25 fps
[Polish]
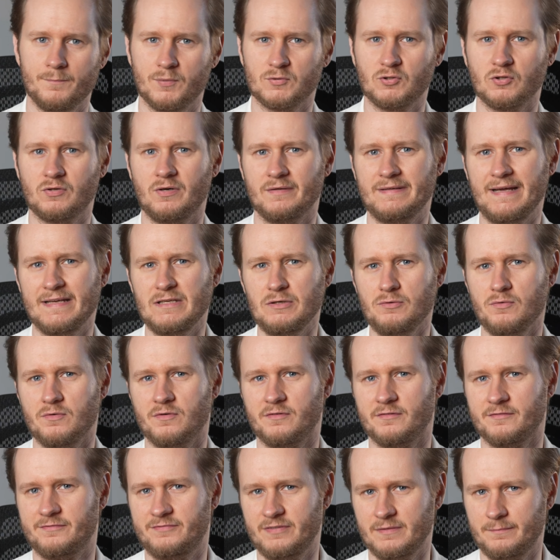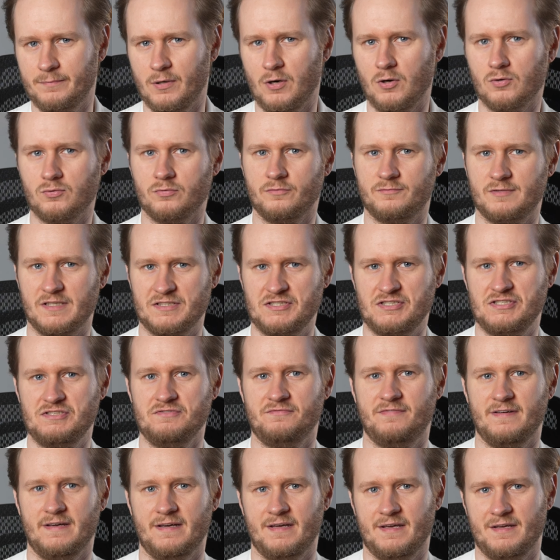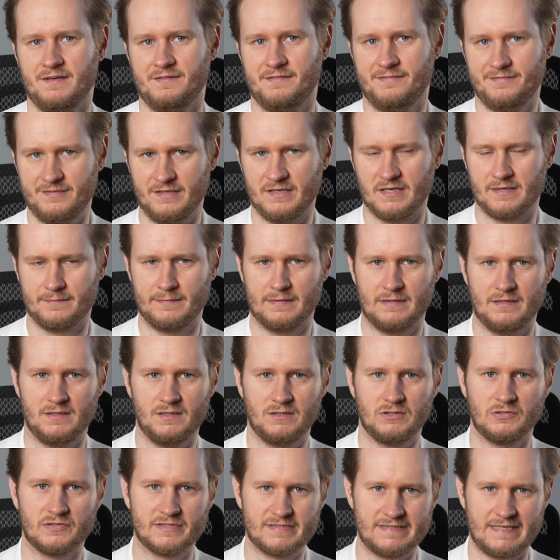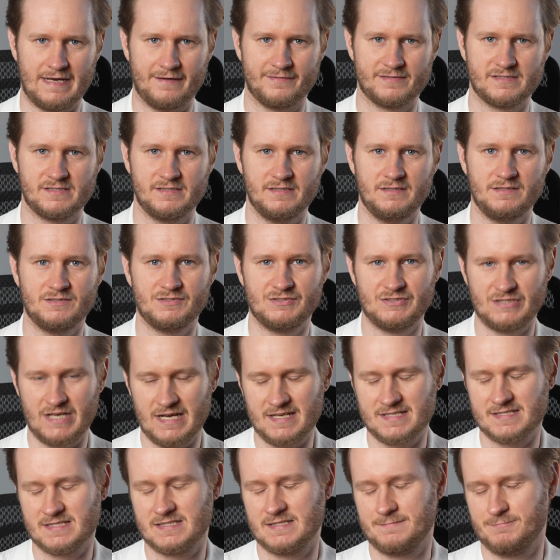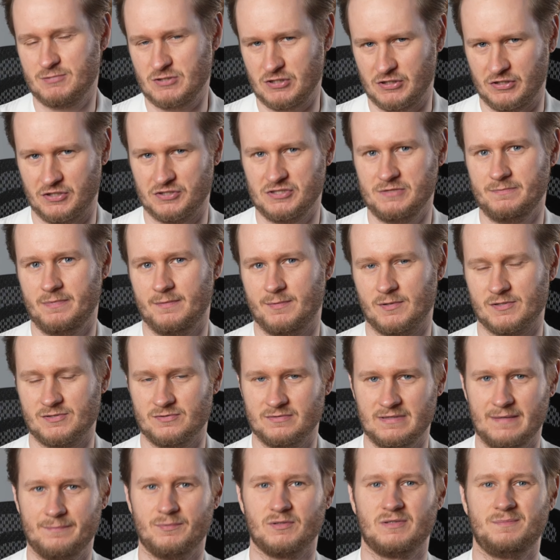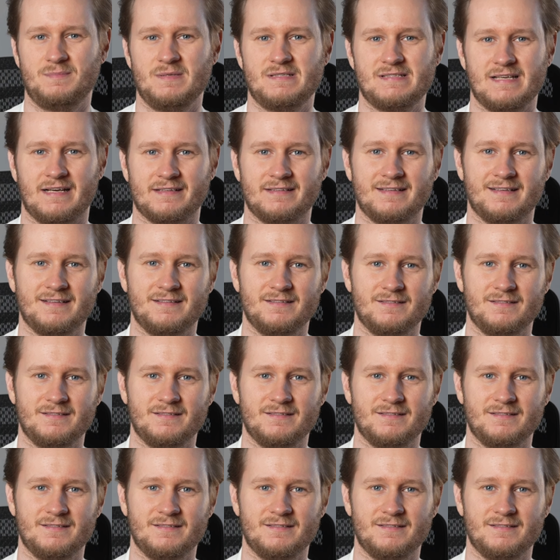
Po dokonaniu wyboru właściwej firmy, dostawcy, czas przechodzi po prostu na podpisanie